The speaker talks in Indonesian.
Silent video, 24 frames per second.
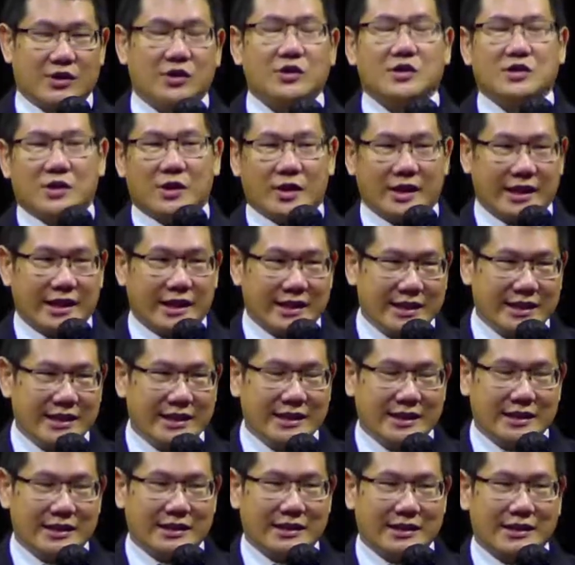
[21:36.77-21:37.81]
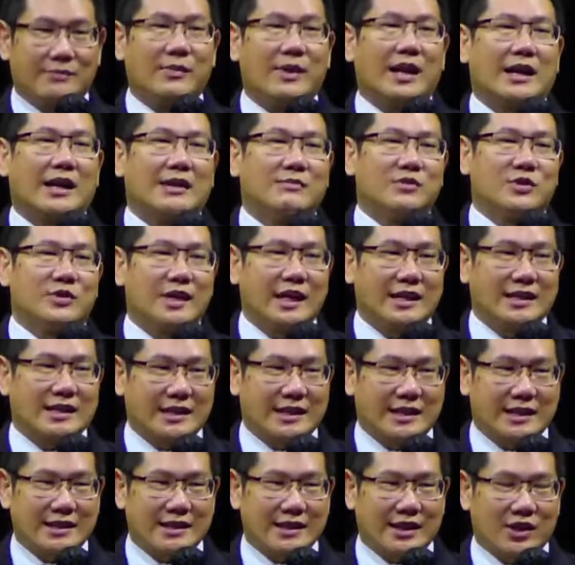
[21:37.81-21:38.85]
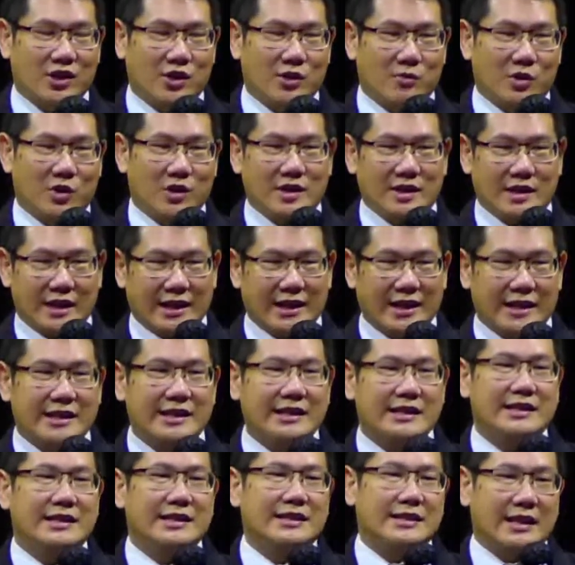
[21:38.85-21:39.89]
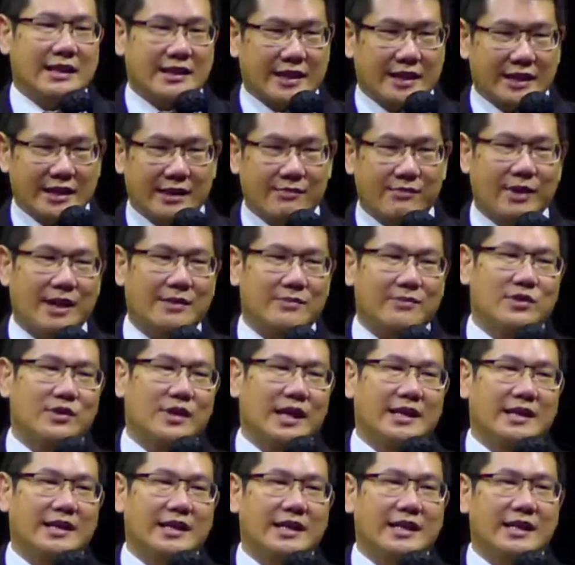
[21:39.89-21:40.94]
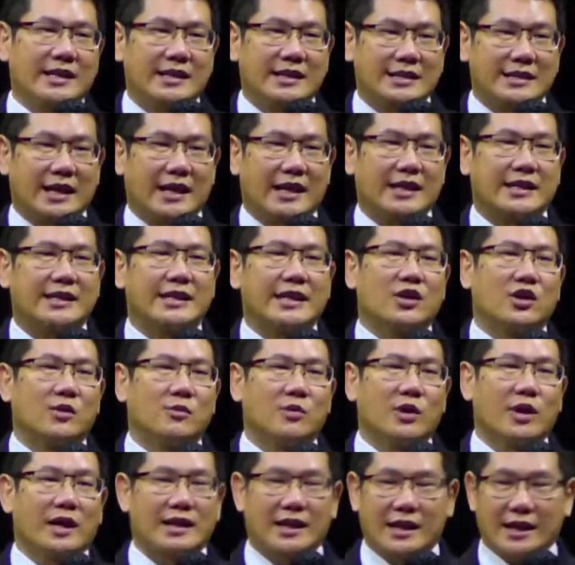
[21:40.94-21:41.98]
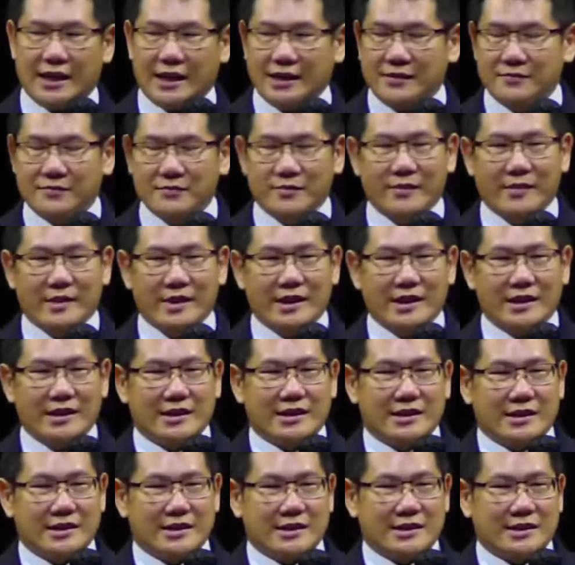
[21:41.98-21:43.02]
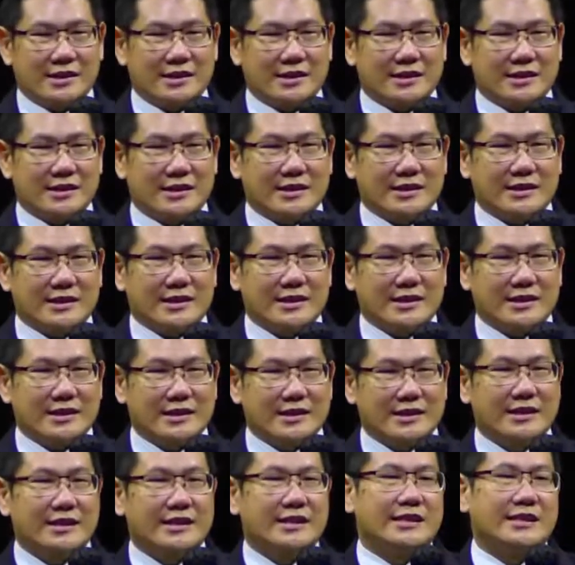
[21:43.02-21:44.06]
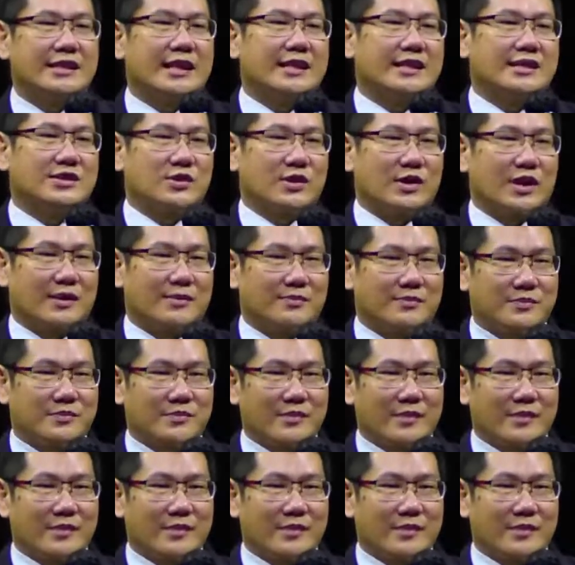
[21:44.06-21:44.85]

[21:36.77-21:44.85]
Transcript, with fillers: Oh sorry, ini gembala mudanya yang ngomong dan ini yang tadi gembala mudanya, yang ini yang ngomong adalah uh, si gadis sulam.